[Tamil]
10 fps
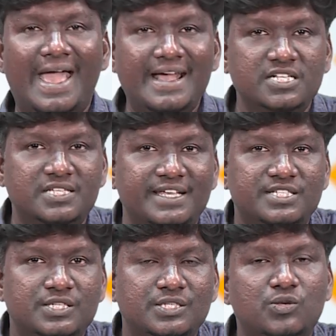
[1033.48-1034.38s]

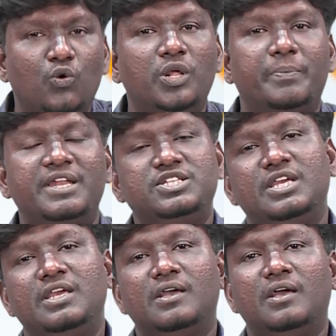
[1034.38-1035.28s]
எக்ஸசைஸ் கூட்டு
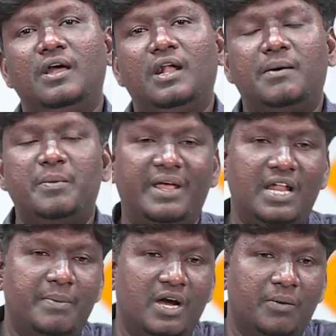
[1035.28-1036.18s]
பயிற்சி நம்ம
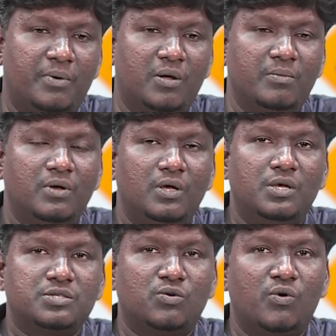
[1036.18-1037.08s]
மெயினாக பார்க்க போகிறோம்
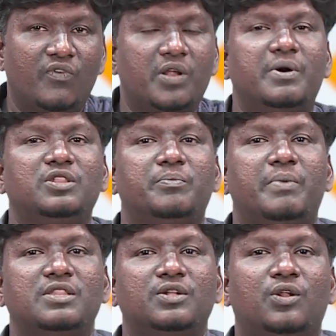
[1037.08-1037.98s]
ஸோ ஒவ்வொரு
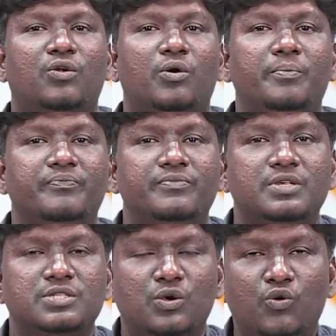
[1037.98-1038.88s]
மந்த்தும் பார்த்துட்டு இருக்கோம்
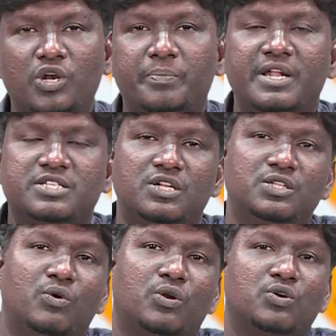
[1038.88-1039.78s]
ஸோ கூட்டு
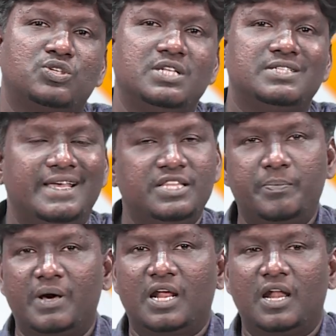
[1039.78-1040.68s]
பயிற்சியிலேருந்து ஒரு கொஷின்ஸ்
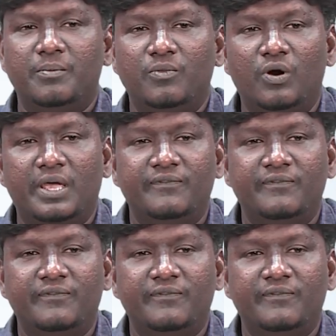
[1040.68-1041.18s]
எதிர்பார்க்கலாம் ஓகே